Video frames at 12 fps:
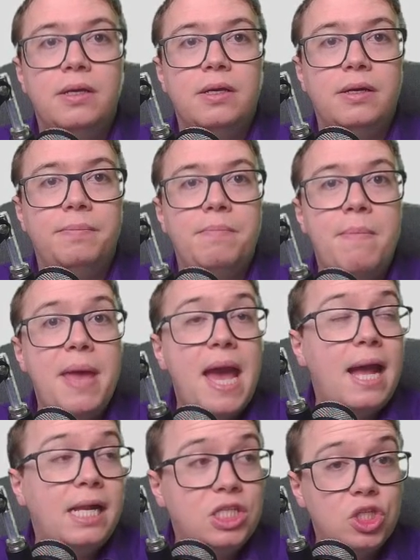Ähm,
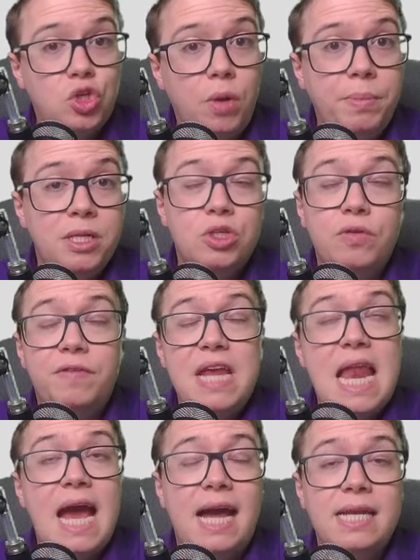mehr als doppelt so
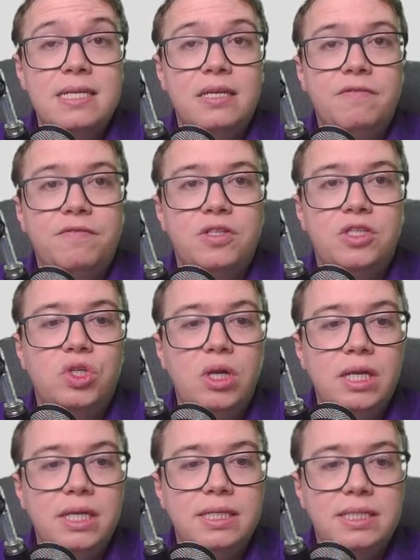viele Angriffe
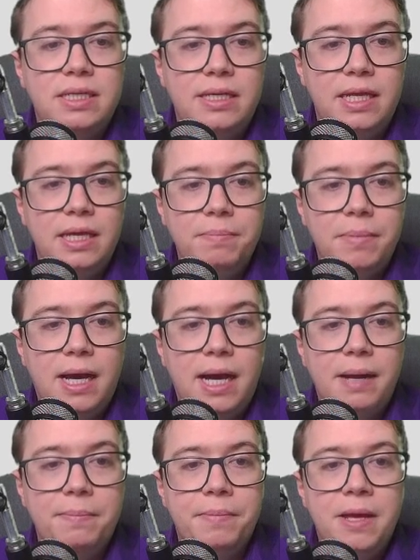soll es gegeben
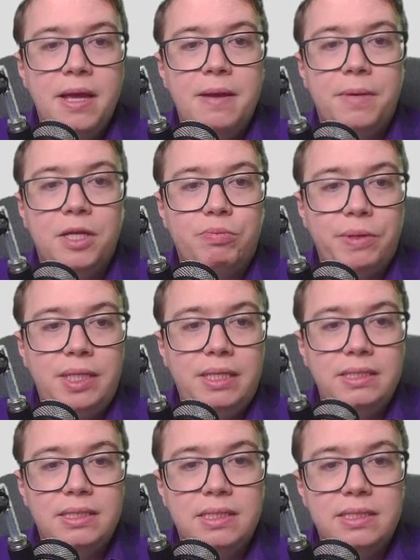haben. Man spricht
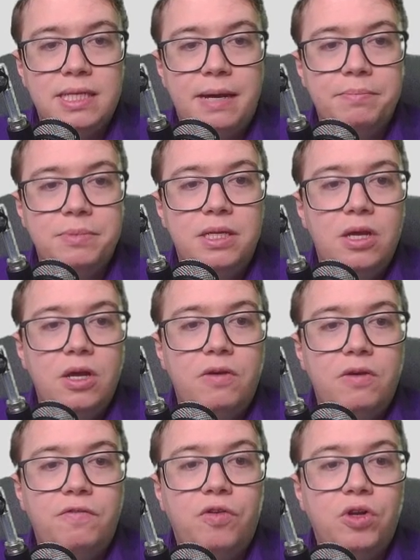insgesamt
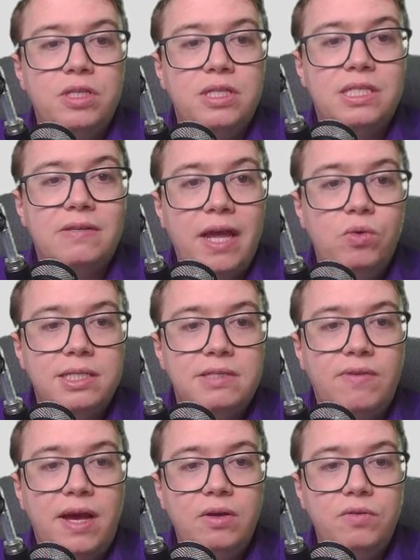von
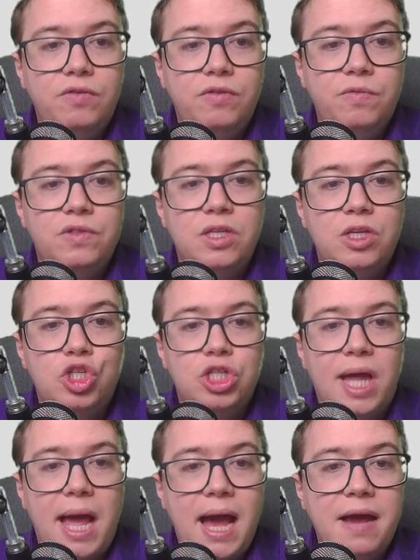252
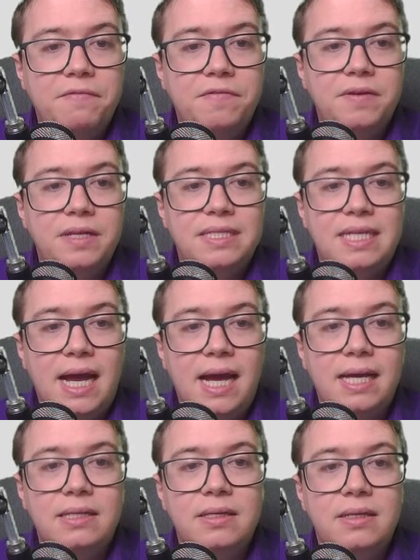Straf.
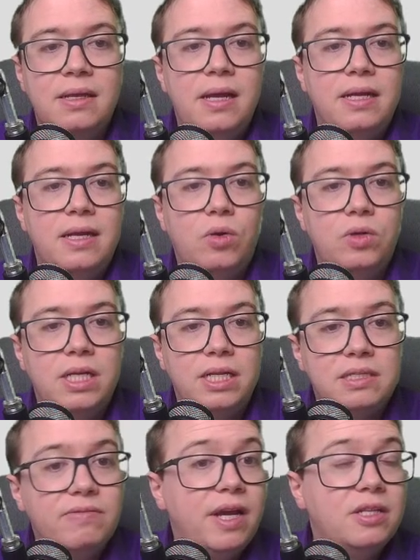Taten, darunter
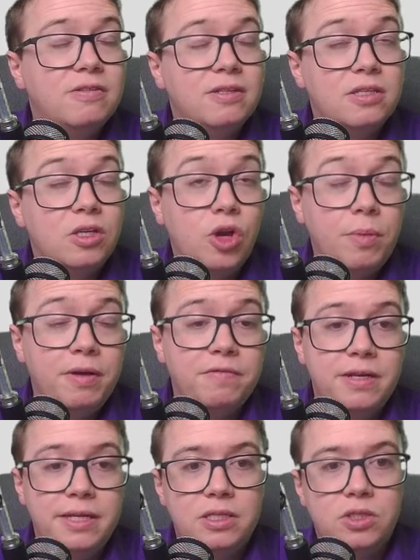22
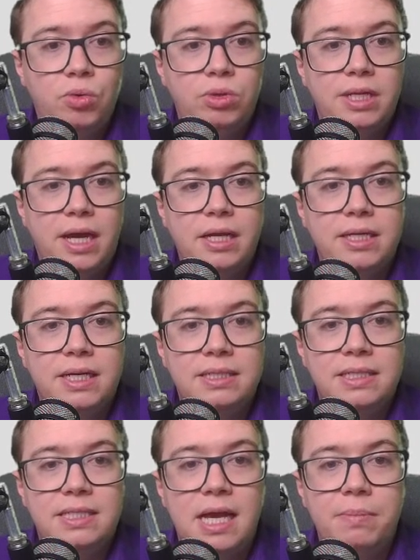Körperverletzungen,
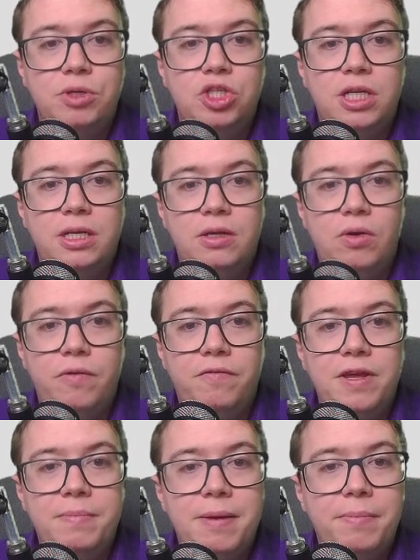33 Sachbeschädigungen,
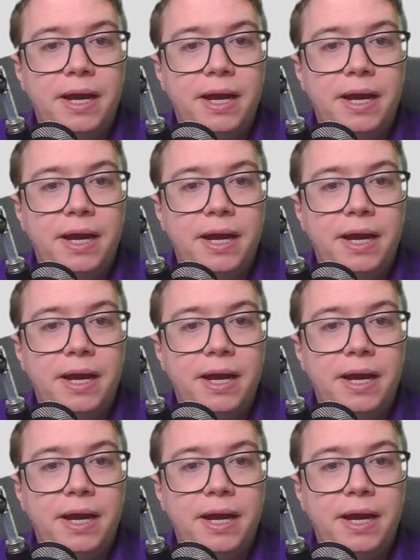viermal